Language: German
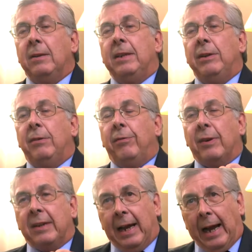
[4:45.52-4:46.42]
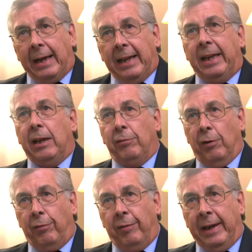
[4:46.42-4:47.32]
die vertragliche
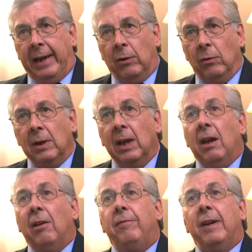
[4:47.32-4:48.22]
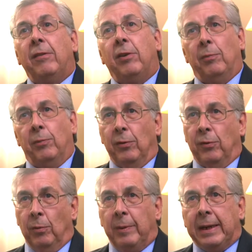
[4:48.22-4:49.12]
Verpflichtung, Wertschöpfung
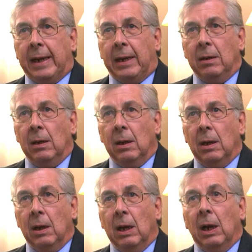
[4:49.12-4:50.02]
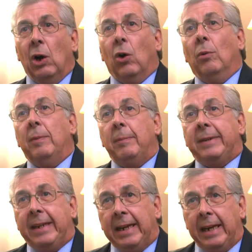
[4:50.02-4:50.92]
zu begehen, um
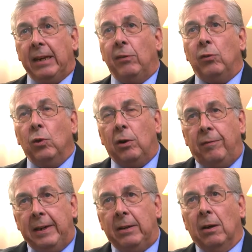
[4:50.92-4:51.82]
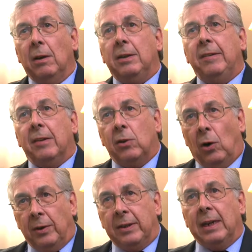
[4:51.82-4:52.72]
im Gegenzug wieder diese
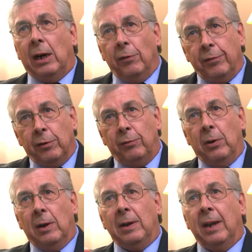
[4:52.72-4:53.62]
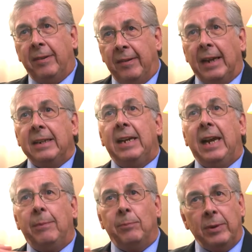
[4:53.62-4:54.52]
Konten aufzufüllen. Es ist ein
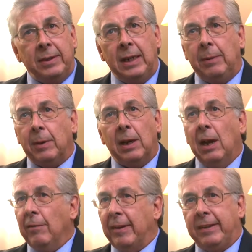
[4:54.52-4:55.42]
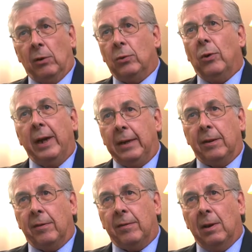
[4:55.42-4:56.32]
Geben und Nehmen, was ja auch korrekt
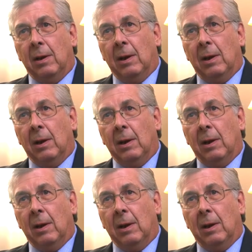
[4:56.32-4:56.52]
ist.